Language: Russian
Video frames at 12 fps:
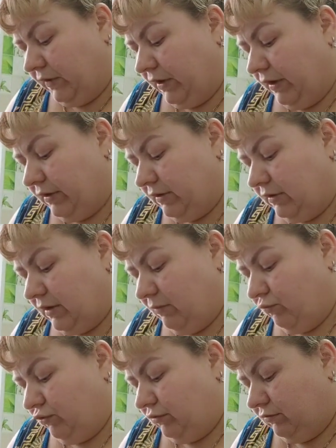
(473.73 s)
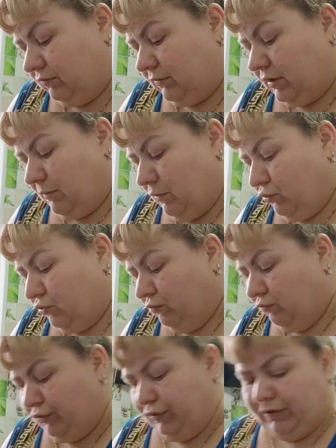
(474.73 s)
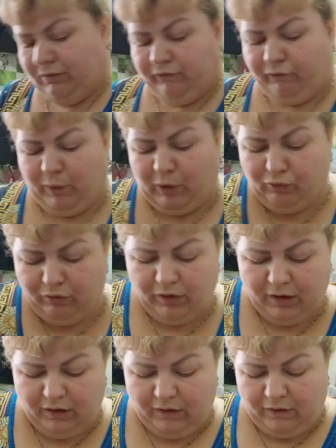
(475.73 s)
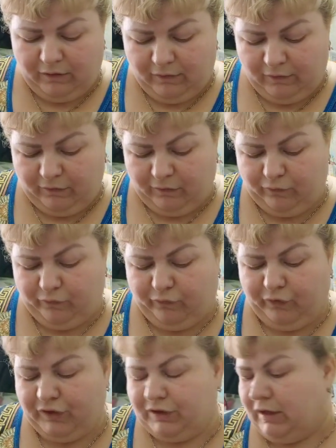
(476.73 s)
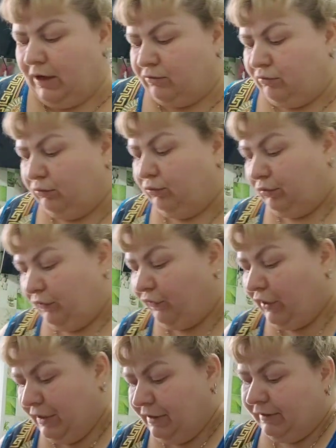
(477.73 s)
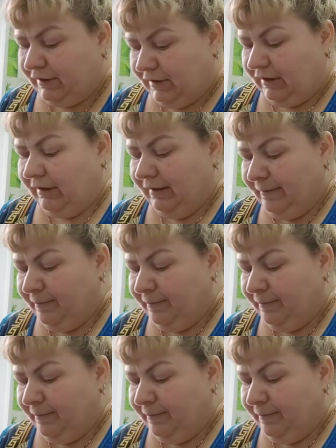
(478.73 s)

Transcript: Я не знаю, может, Сама уже думаю, что это в мою вентиляцию кто-то вклинился.